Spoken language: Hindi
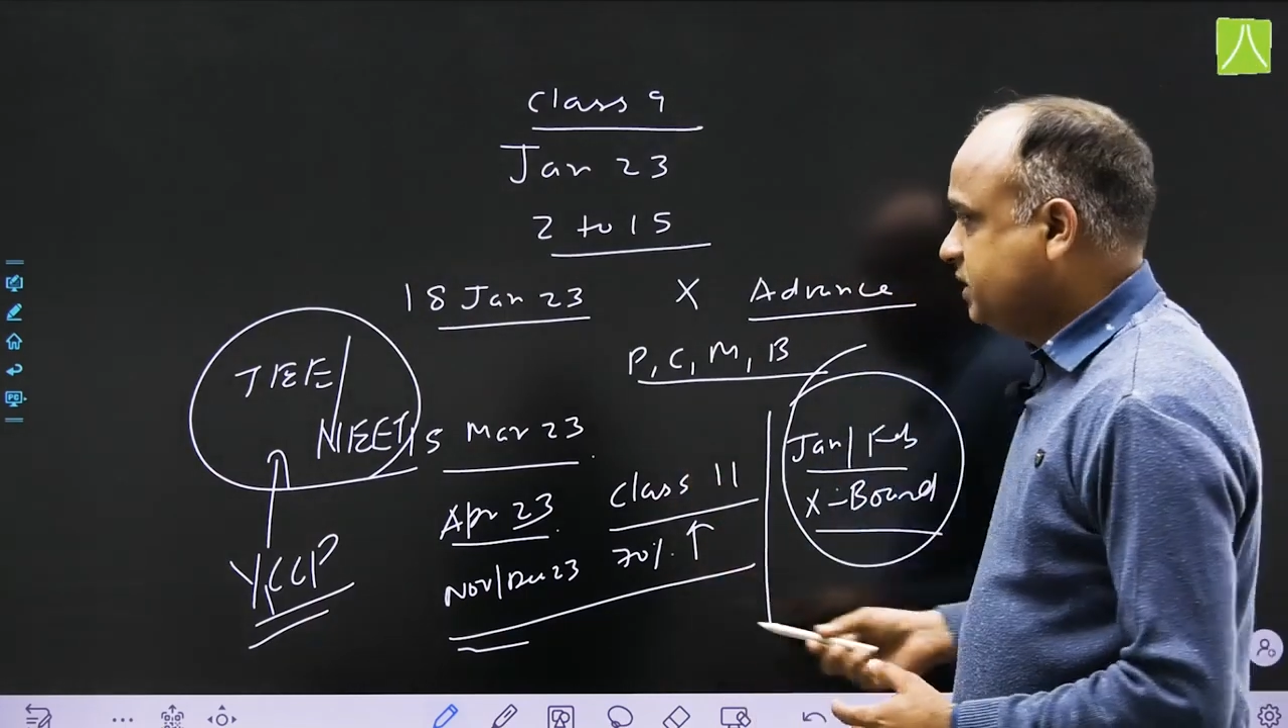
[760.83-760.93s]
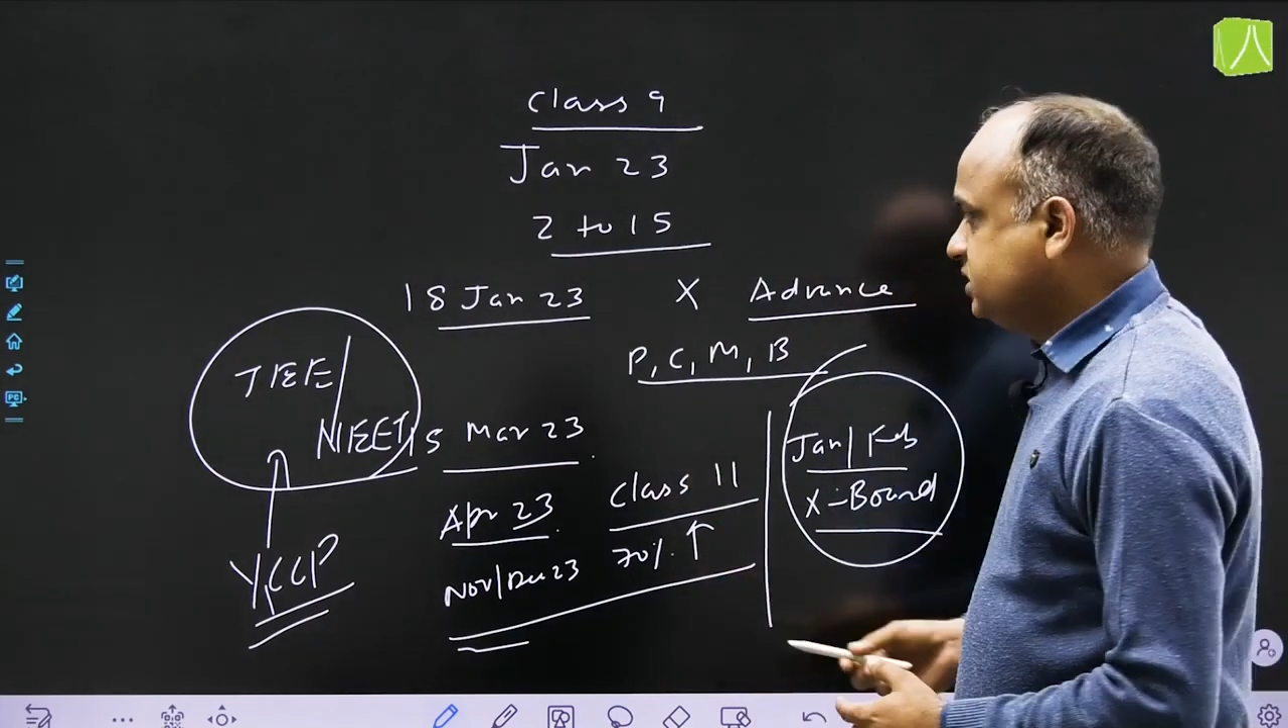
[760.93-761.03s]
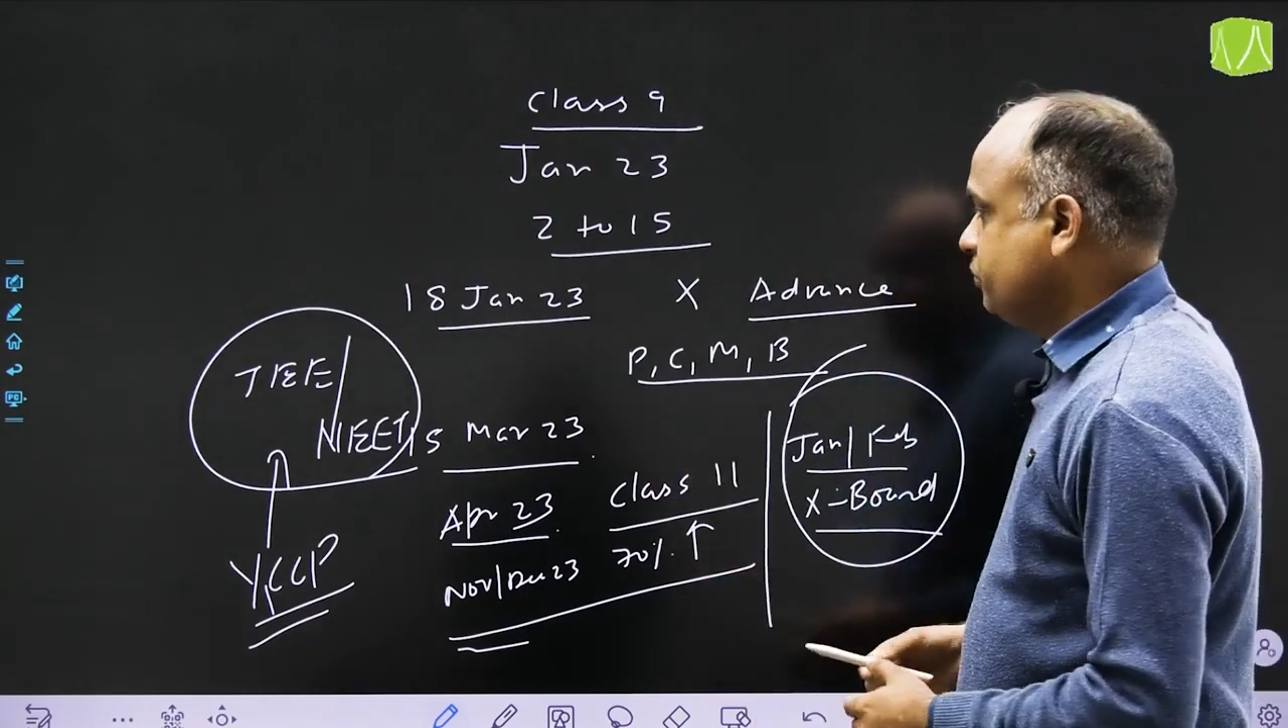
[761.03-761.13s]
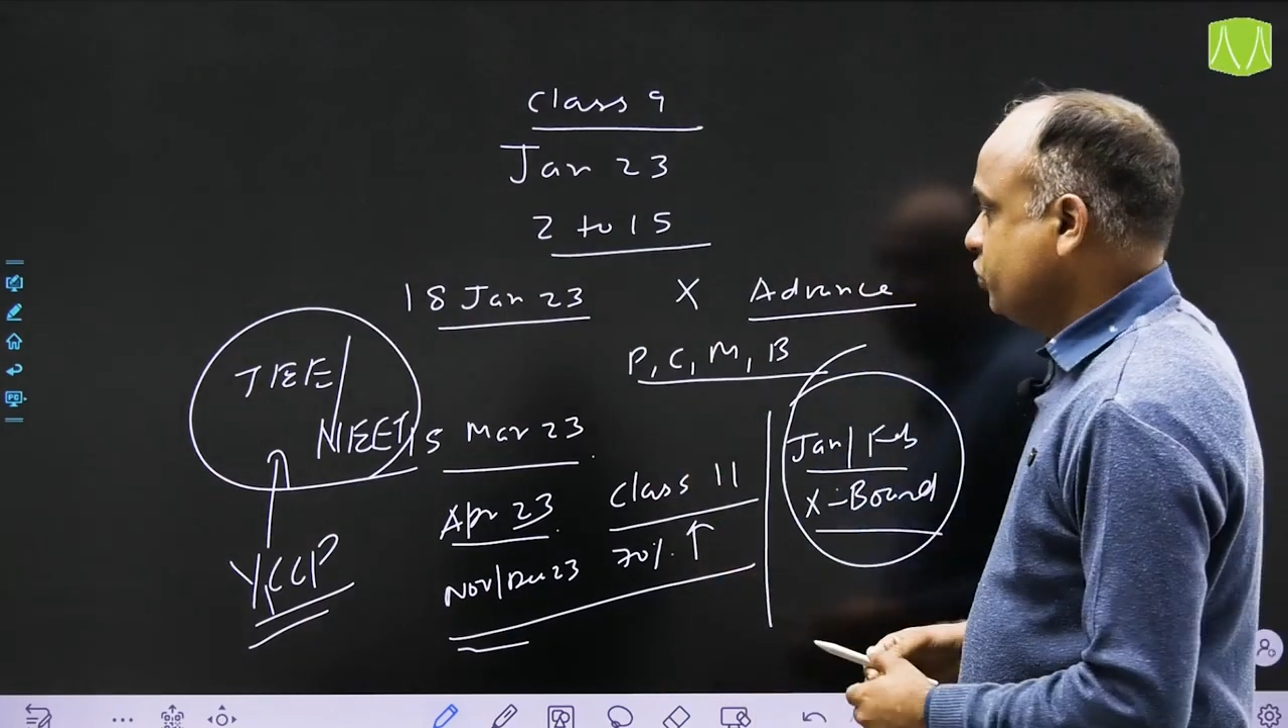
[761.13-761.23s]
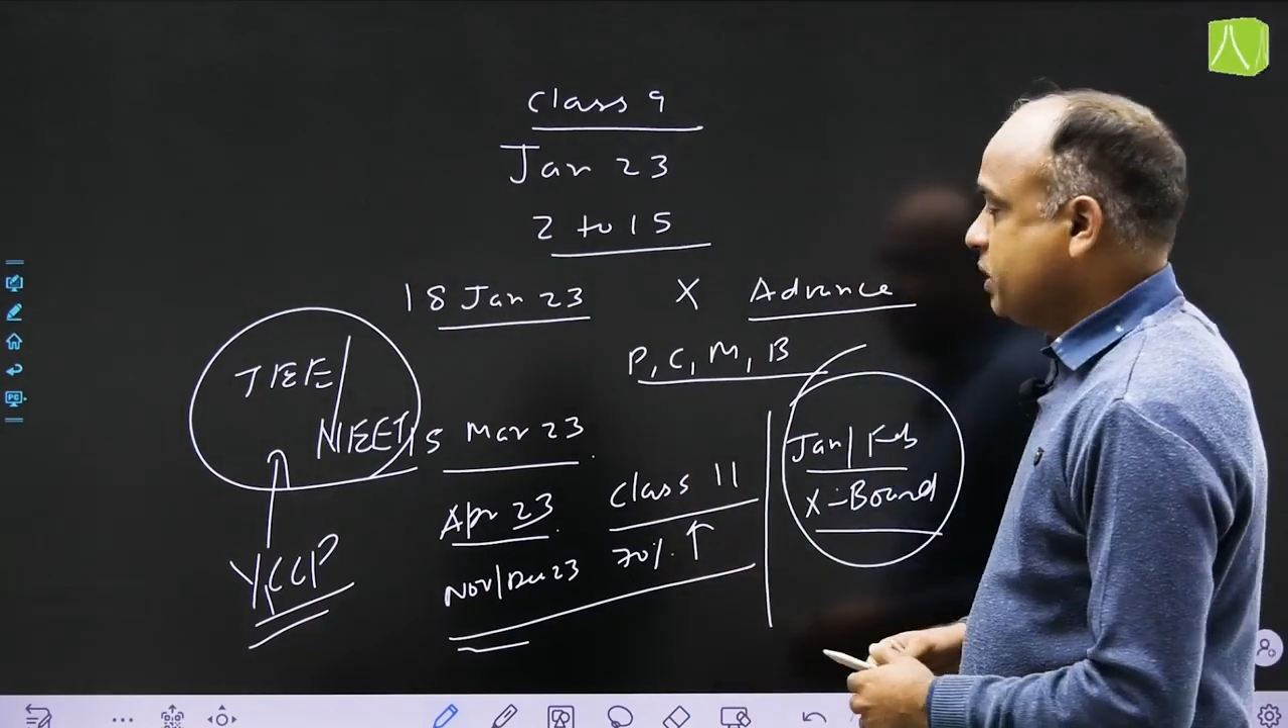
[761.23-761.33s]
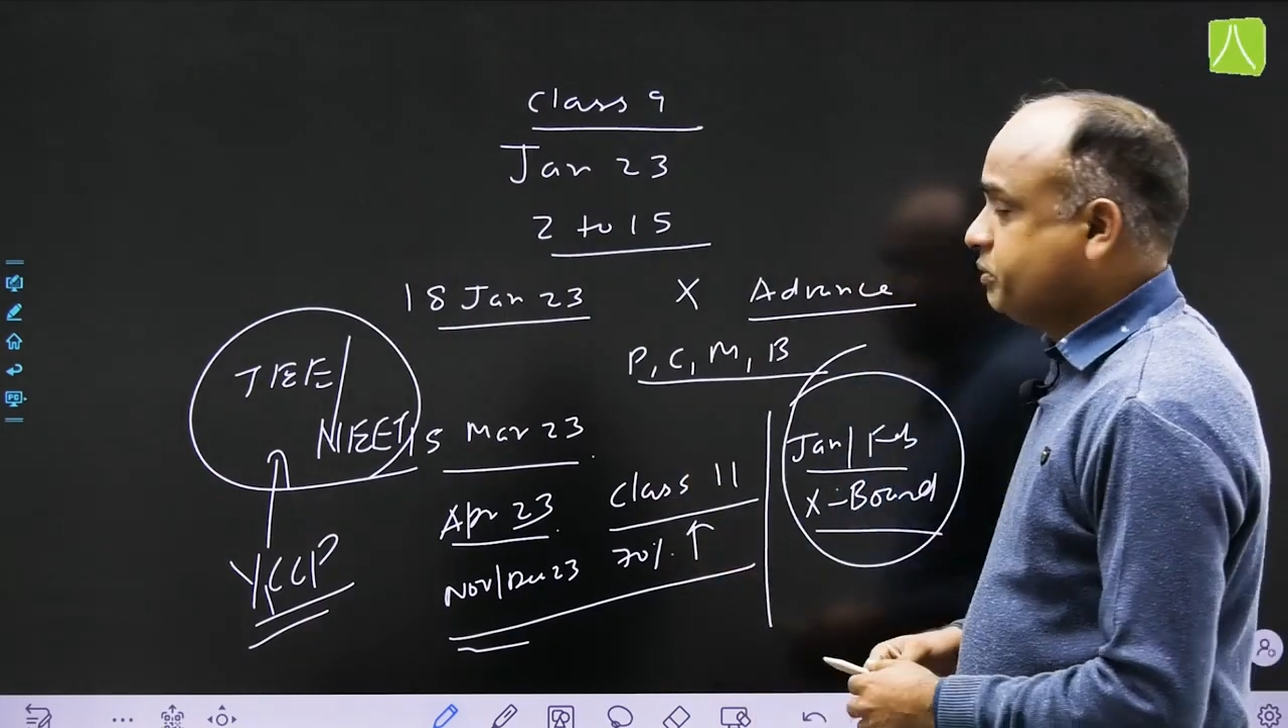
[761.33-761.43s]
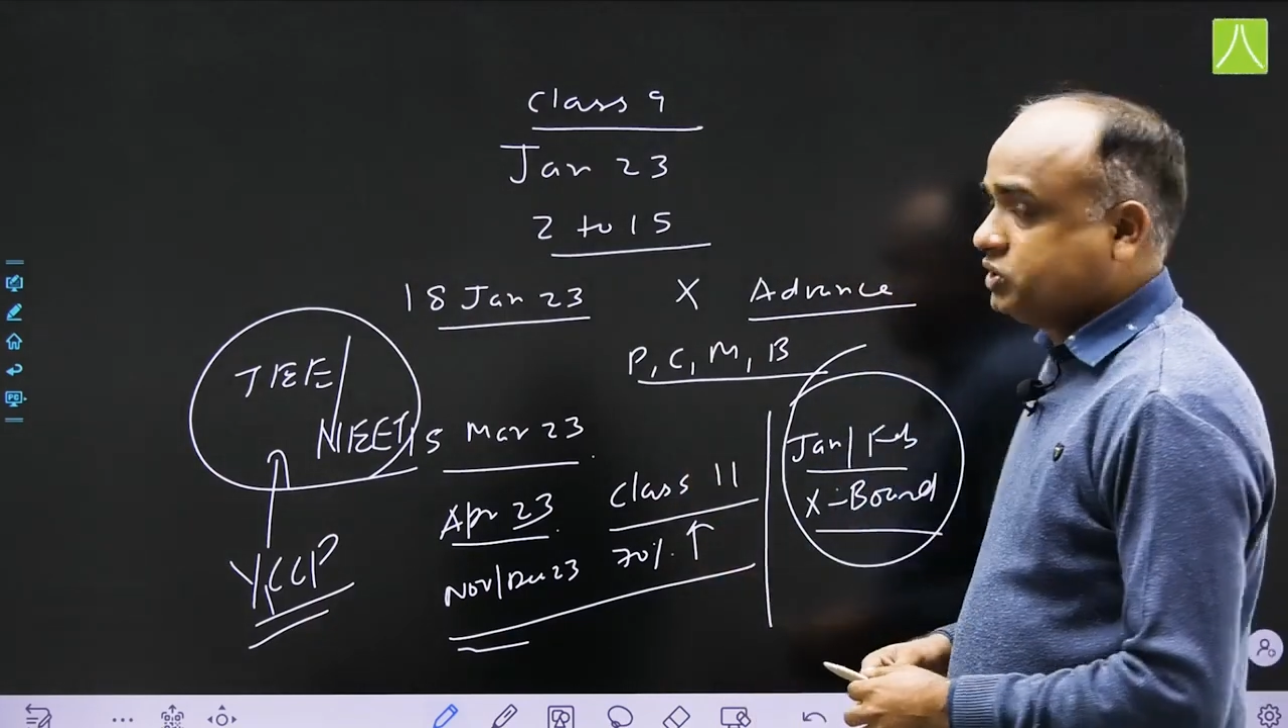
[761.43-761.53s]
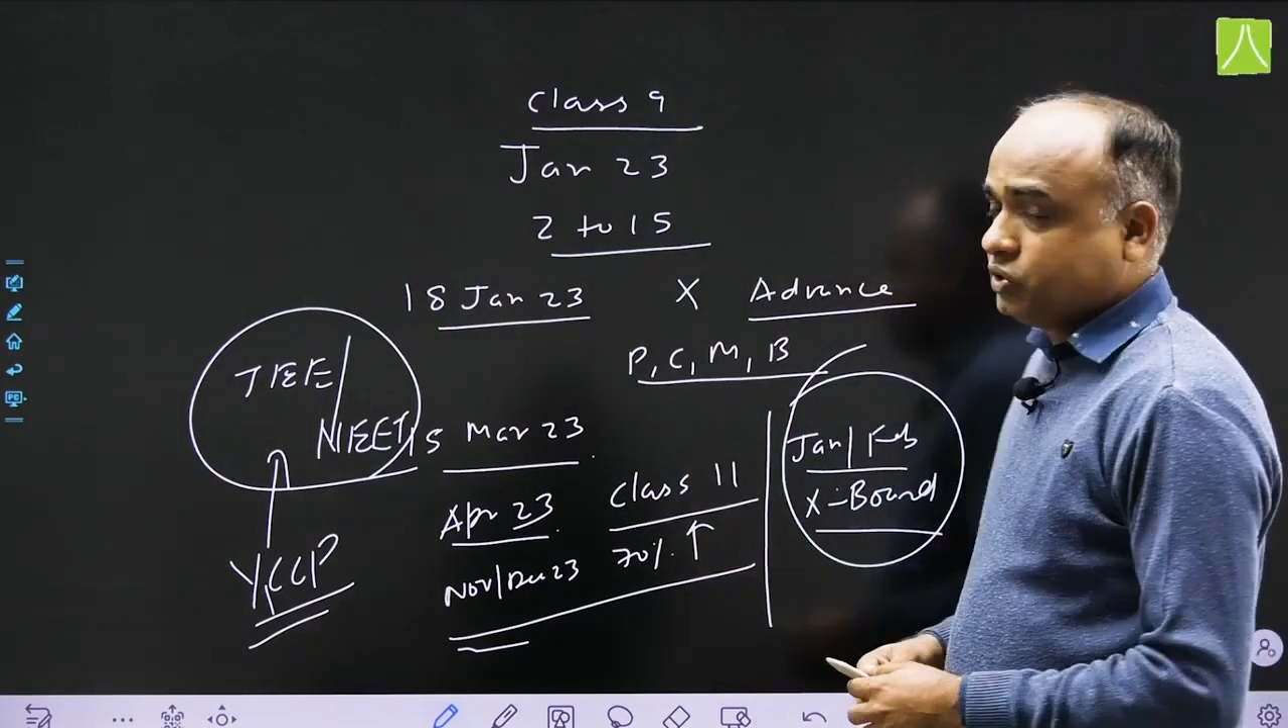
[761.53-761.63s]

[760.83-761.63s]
मैं ऐसे प्रोग्राम